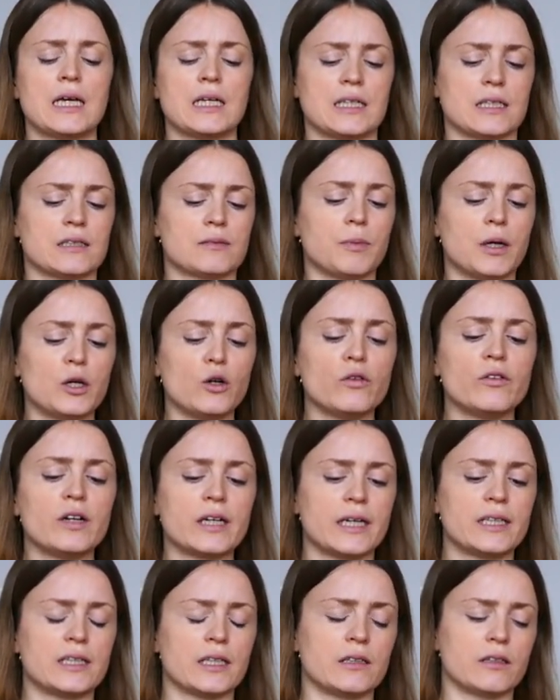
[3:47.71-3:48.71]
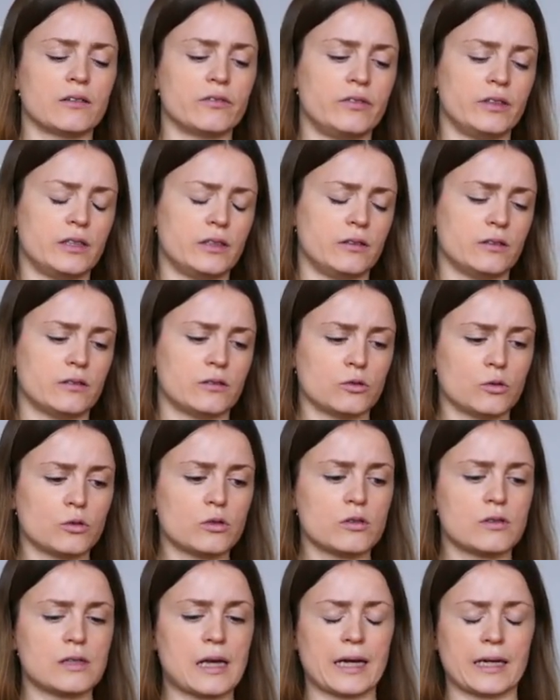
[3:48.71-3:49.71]
Das Manöver geht dann irgendwie
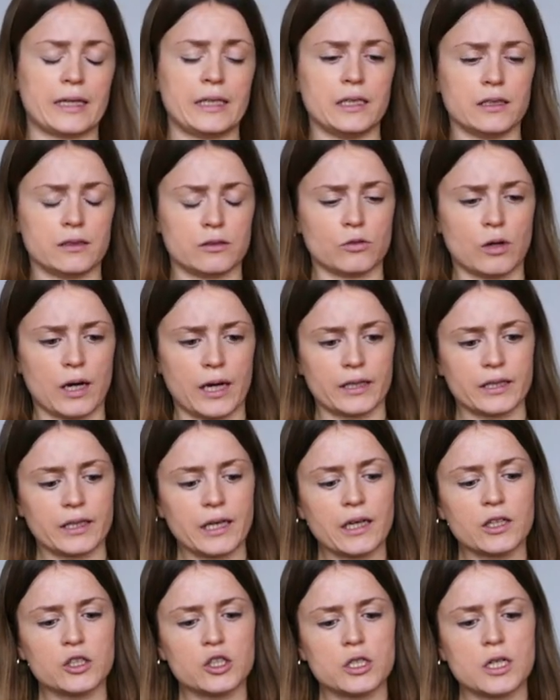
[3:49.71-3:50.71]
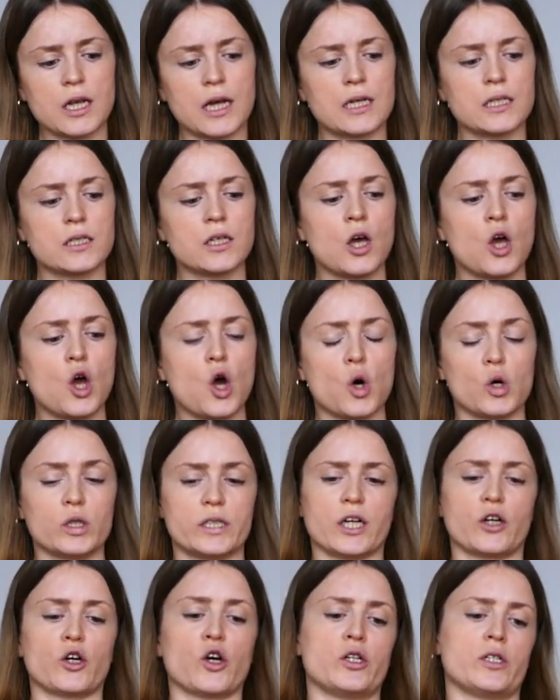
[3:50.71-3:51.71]
sozusagen, hier ist nur ein Gegenstand und
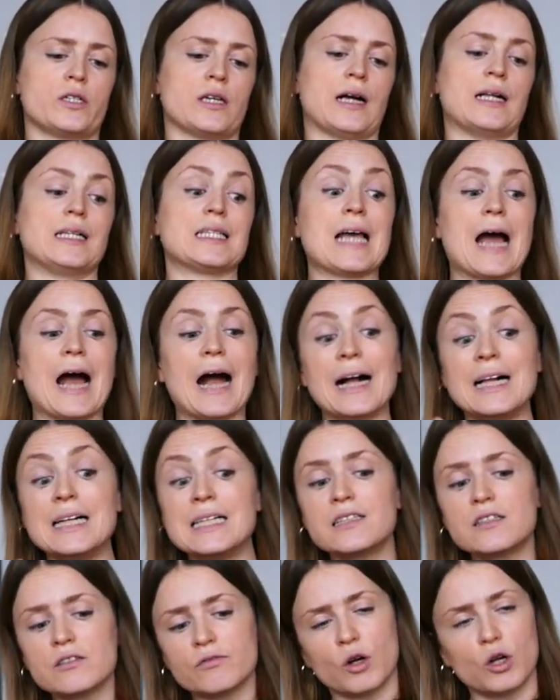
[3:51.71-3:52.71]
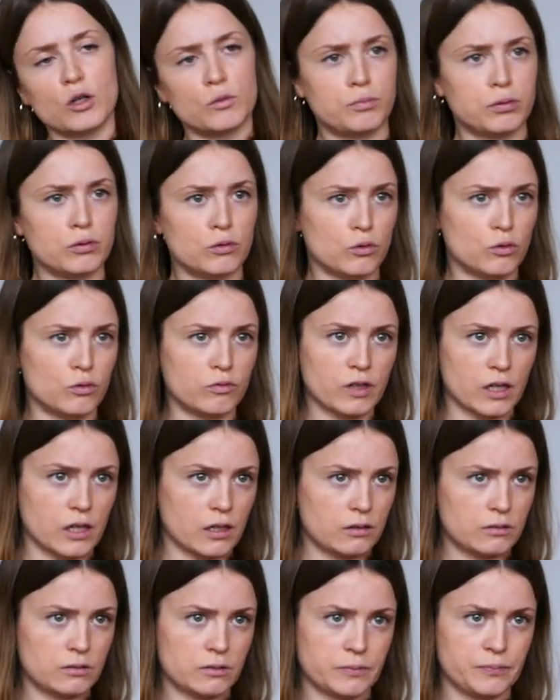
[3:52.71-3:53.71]
der könnte halt als
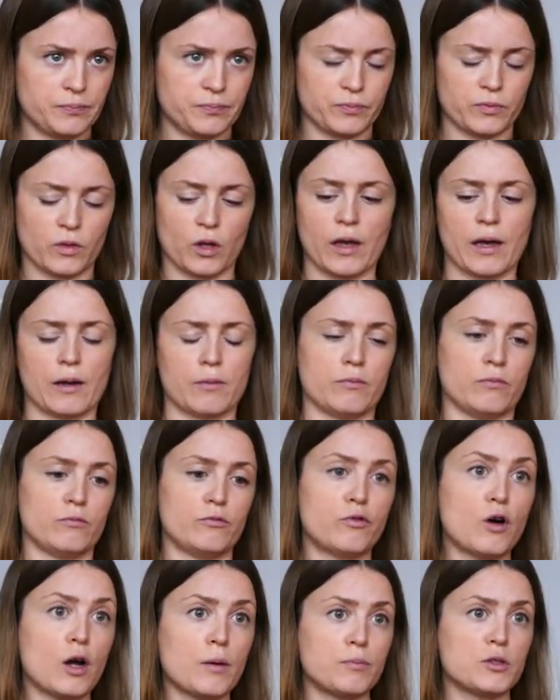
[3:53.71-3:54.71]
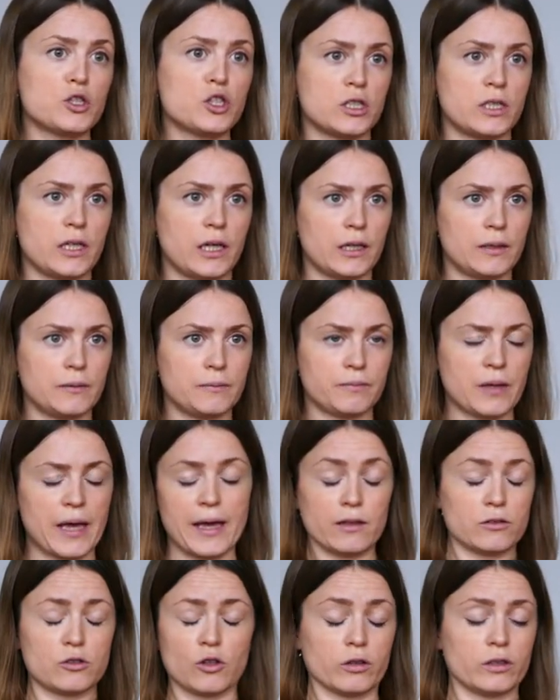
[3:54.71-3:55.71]
Wollpullover ähm, fortbestehen,
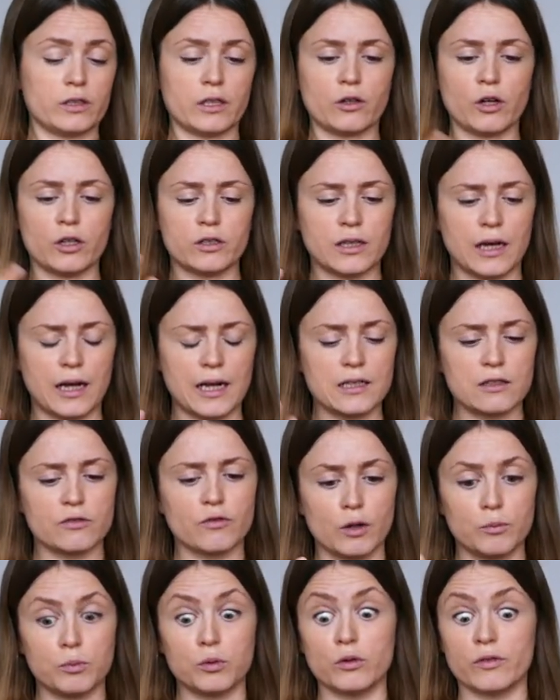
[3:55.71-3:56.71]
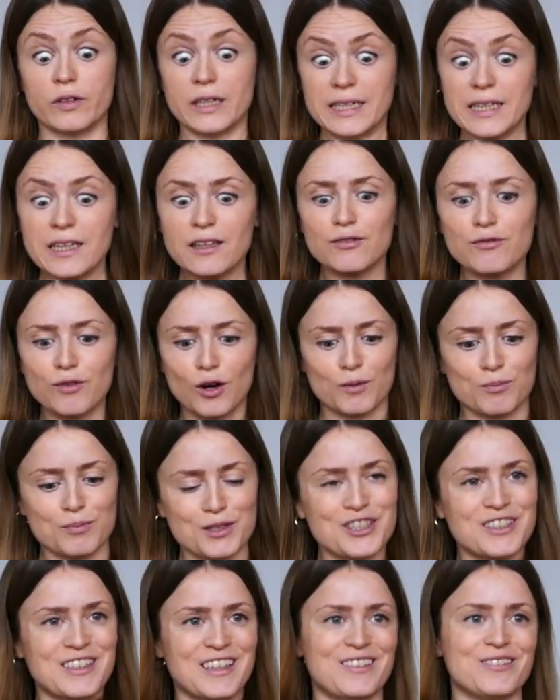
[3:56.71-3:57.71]
äh, sorry, der könnte als Wollpullover nicht
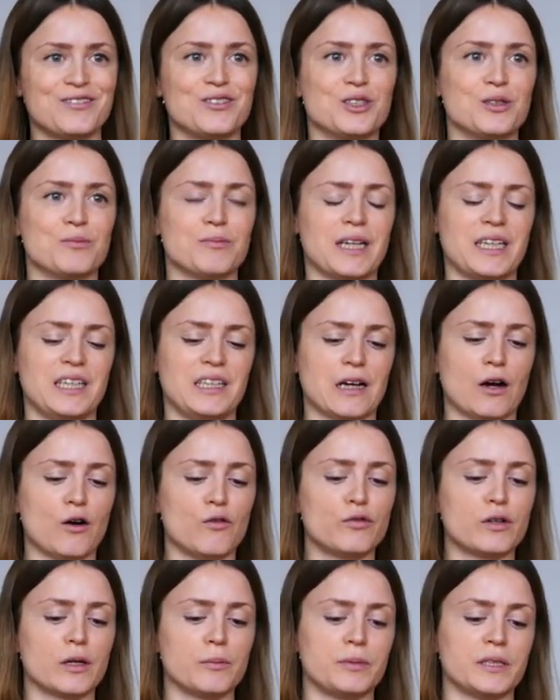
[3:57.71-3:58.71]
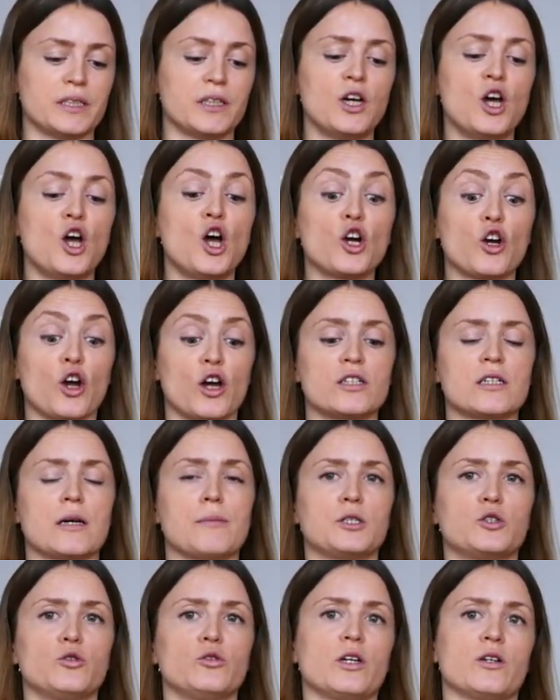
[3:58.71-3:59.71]
fortbestehen, würde man ihn aufrippeln, könnte
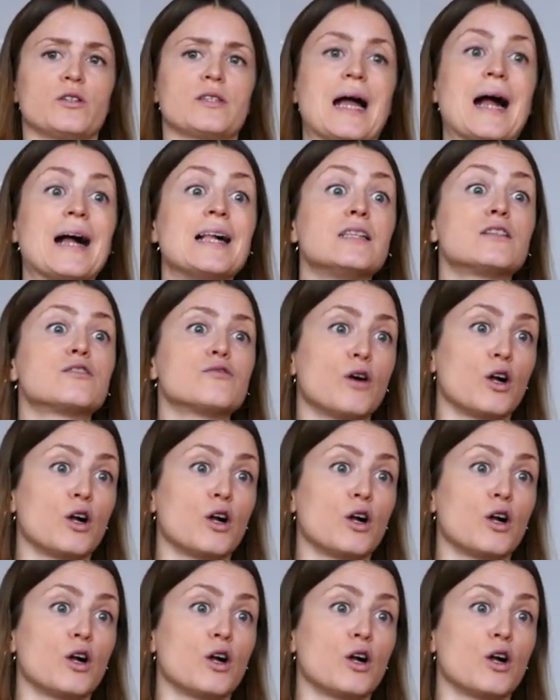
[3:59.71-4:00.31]
aber durchaus als